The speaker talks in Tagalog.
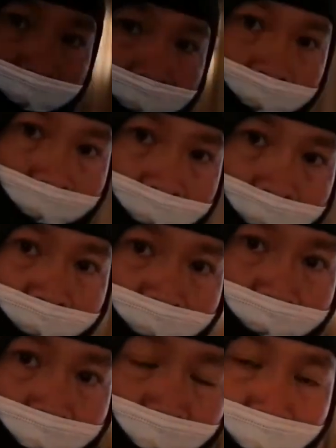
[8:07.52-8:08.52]
Meron na naman
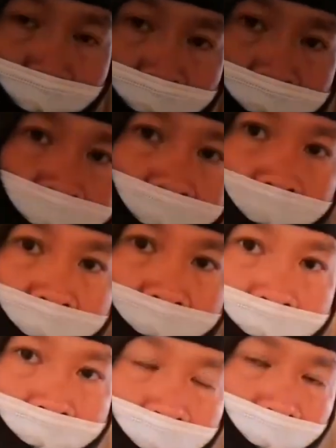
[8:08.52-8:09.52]
kayong natutunan sa
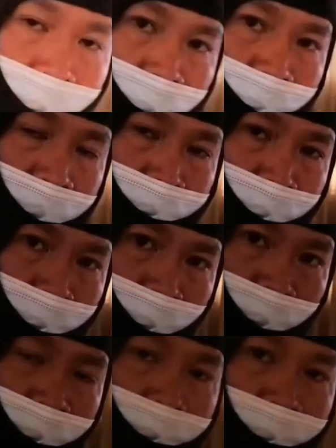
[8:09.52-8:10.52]
aking tips
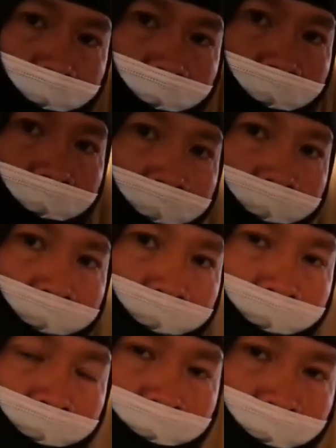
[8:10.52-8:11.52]
o idea
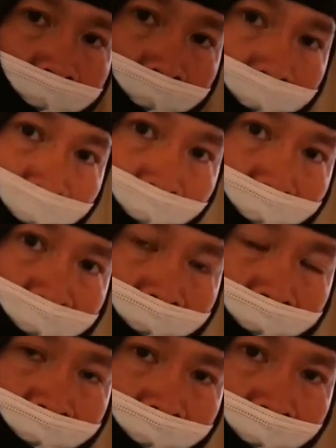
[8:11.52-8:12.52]
sa
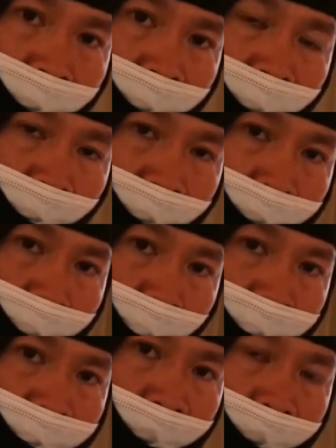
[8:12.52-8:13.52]
pagpatay o
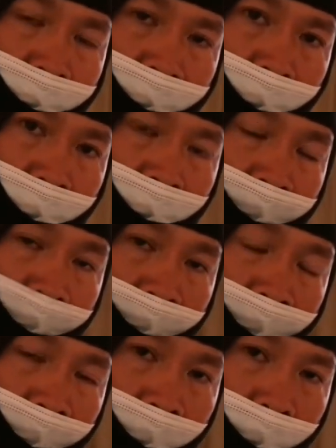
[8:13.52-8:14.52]
pagpuksa ng
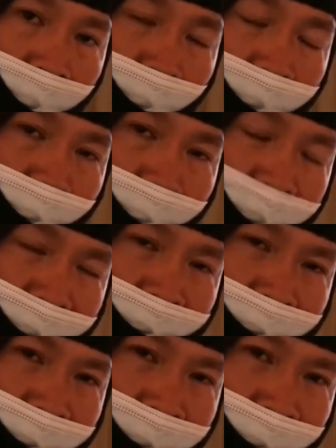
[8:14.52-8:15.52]
ano, bed
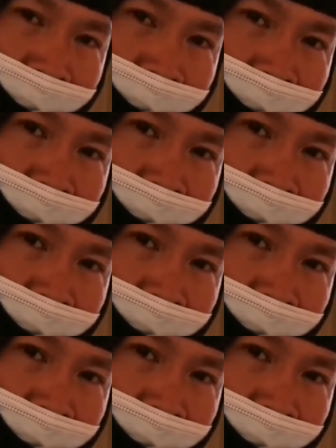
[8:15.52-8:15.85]
bugs.